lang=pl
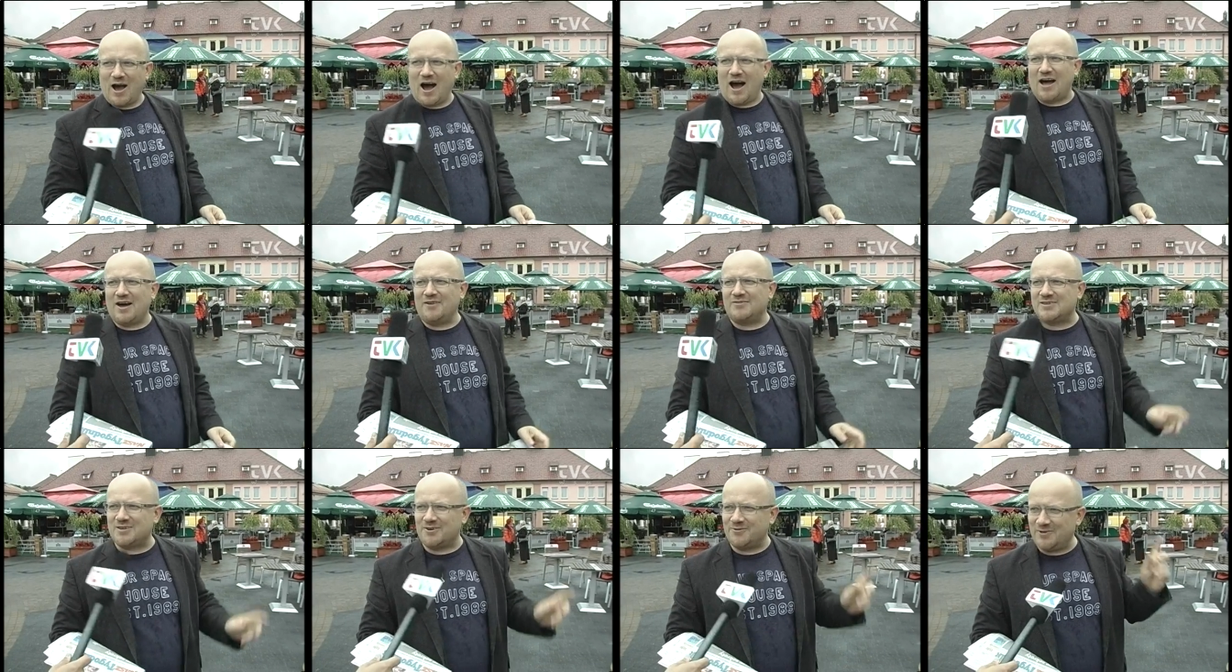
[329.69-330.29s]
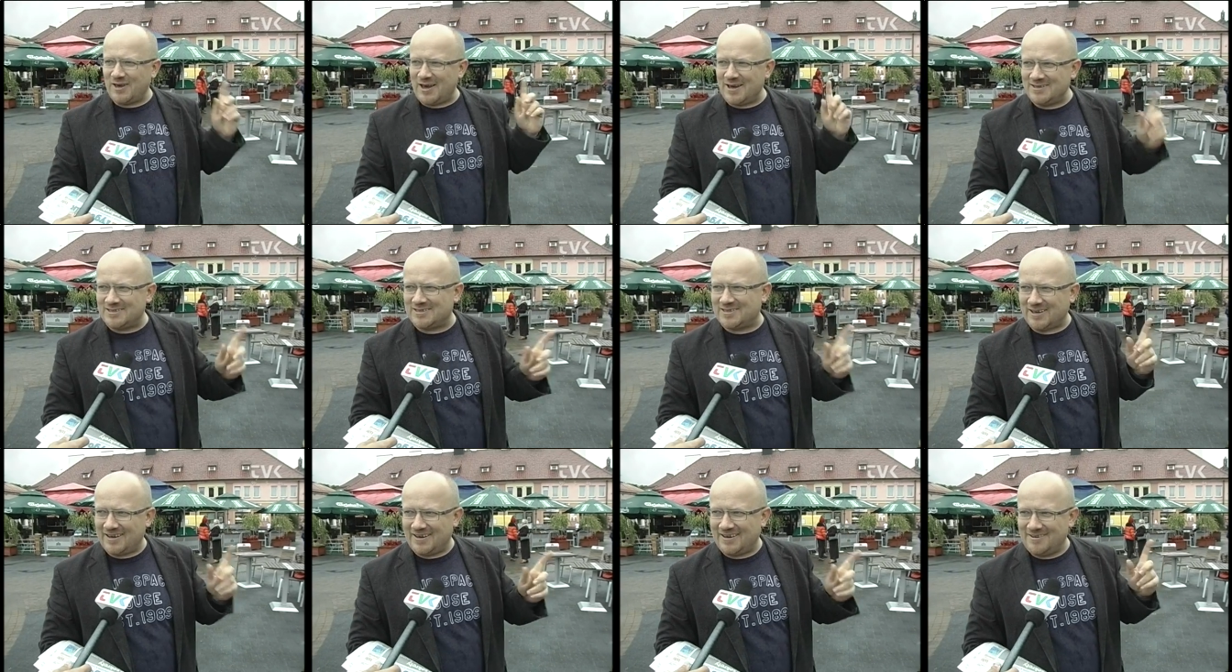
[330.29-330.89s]
A co
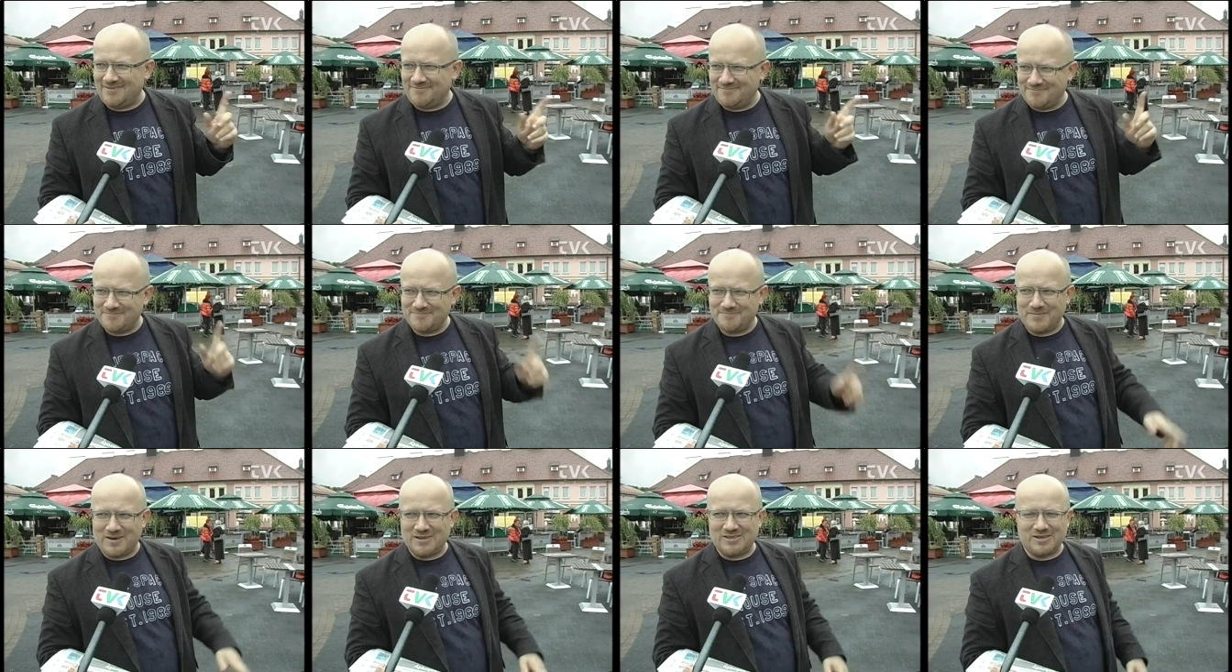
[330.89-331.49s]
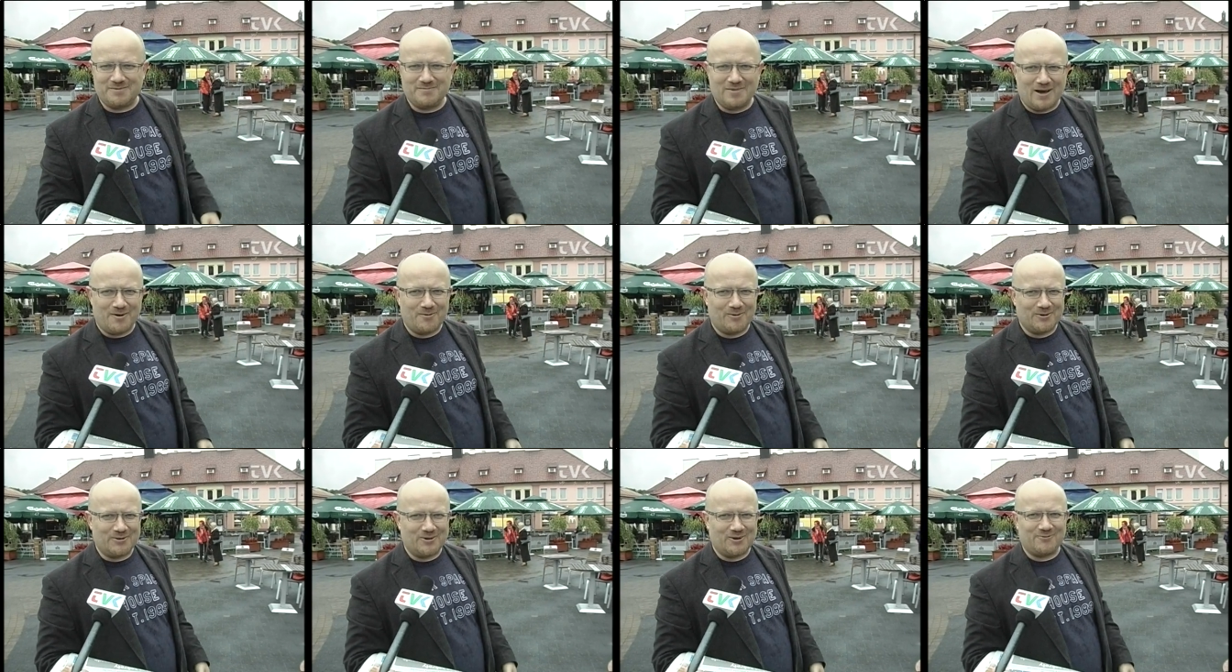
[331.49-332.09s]
więcej, będzie
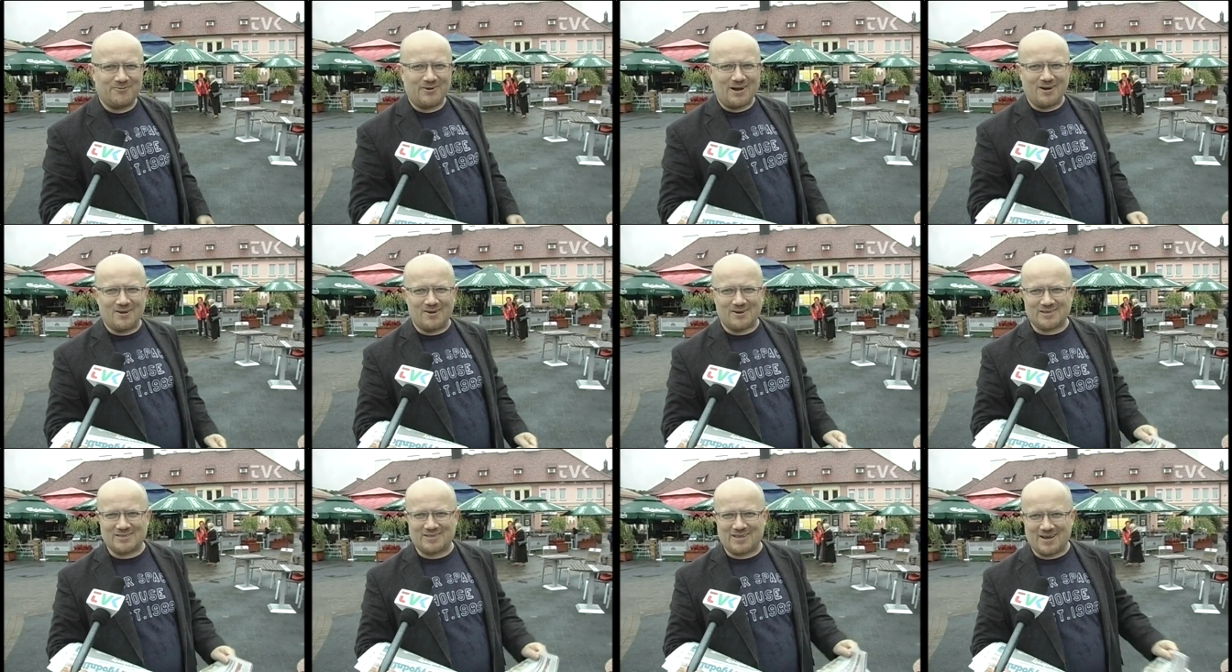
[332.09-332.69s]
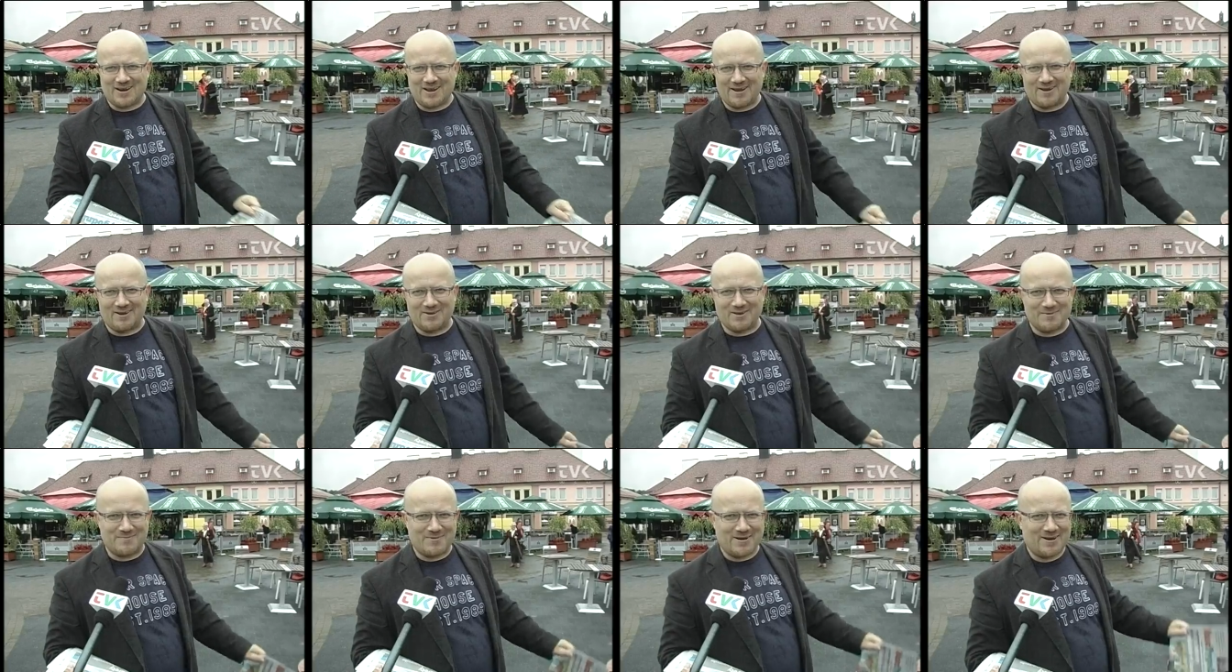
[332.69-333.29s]
miało to walor
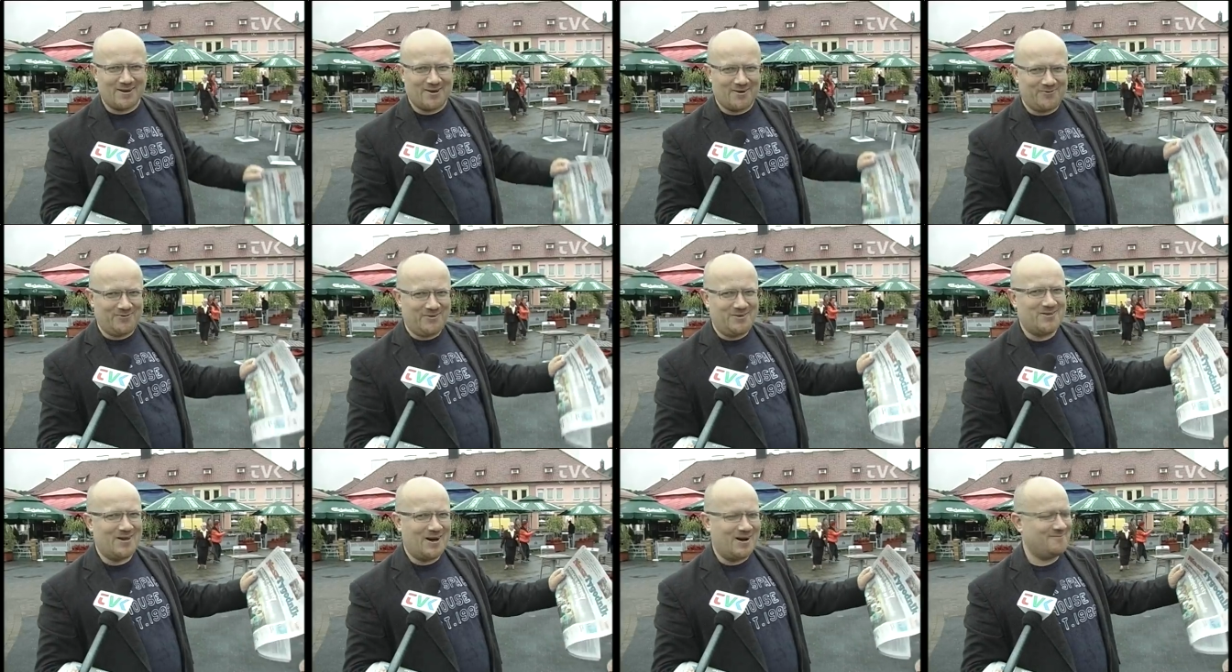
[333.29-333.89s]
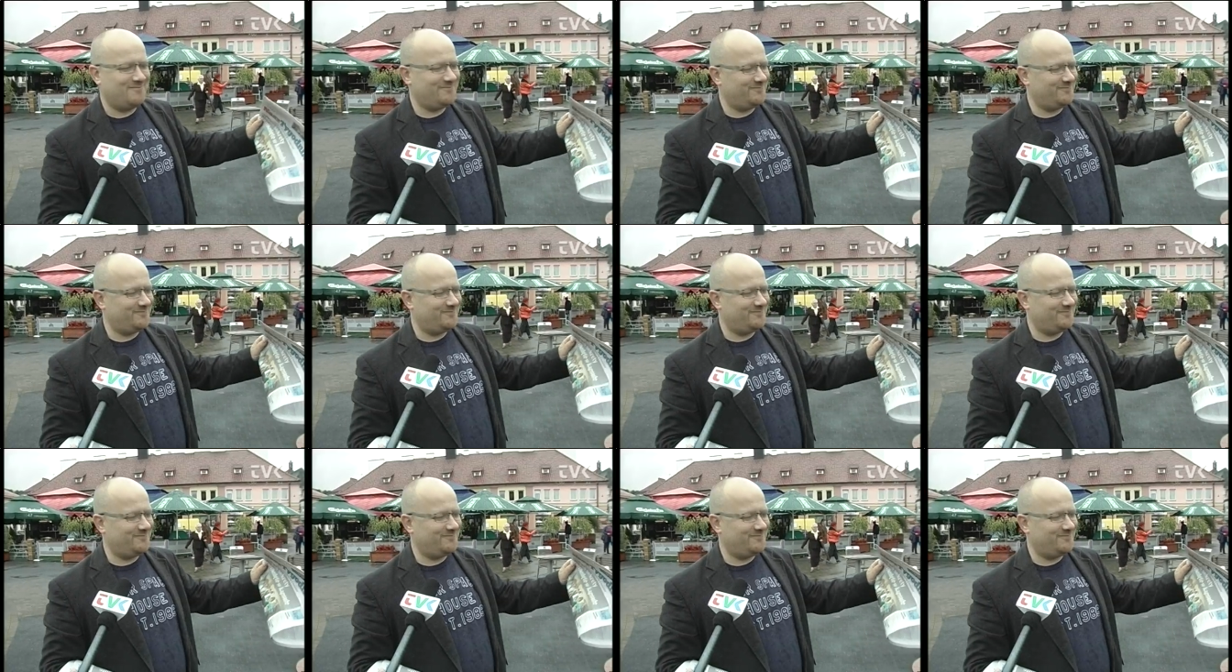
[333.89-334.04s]
starego, dobrego wina.